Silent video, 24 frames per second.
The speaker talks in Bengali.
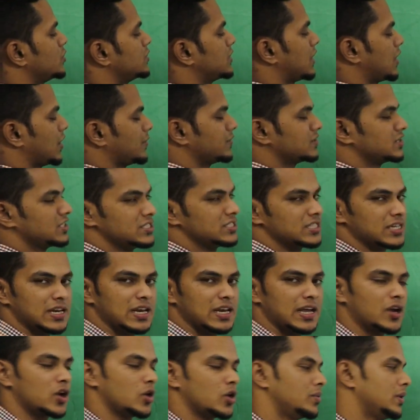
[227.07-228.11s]
করি তাহলে আমাদের জিনিসটা
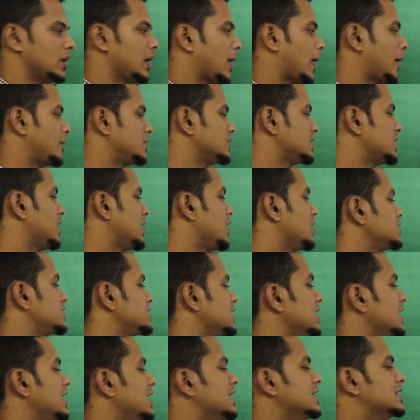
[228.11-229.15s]
ক্লিয়ার হবে আমাদের দেওয়া
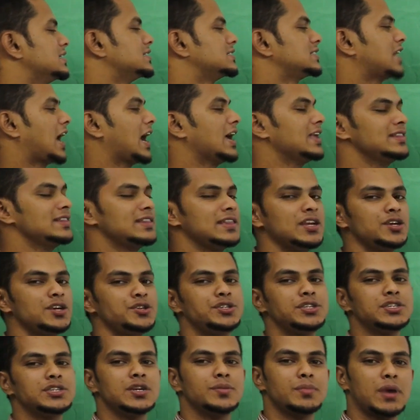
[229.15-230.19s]
আছে সাইন ত্রিশ
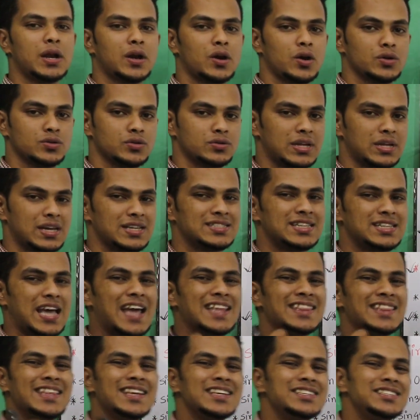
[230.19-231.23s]
ডিগ্রি মান কত তাহলে
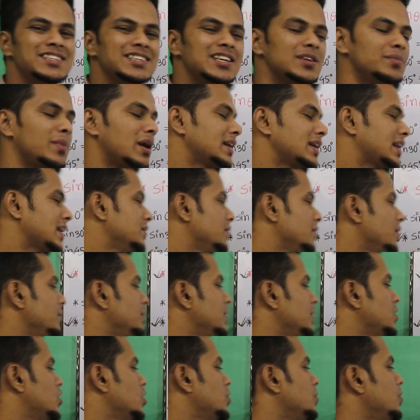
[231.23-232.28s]
সাইন ত্রিশ ডিগ্রি মানটা কীভাবে
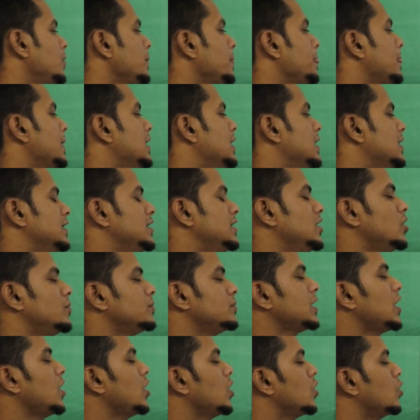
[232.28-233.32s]
বের করবো
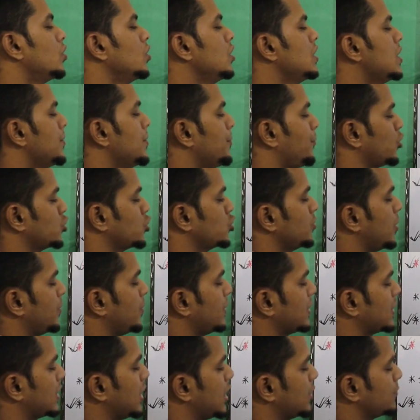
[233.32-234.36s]
নিয়মটা হলো প্রথমে
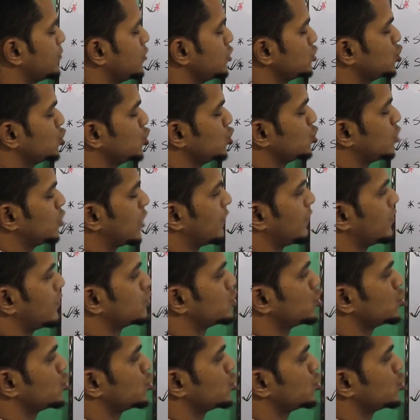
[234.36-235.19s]
আমরা কী লিখবো সূত্রটা হলো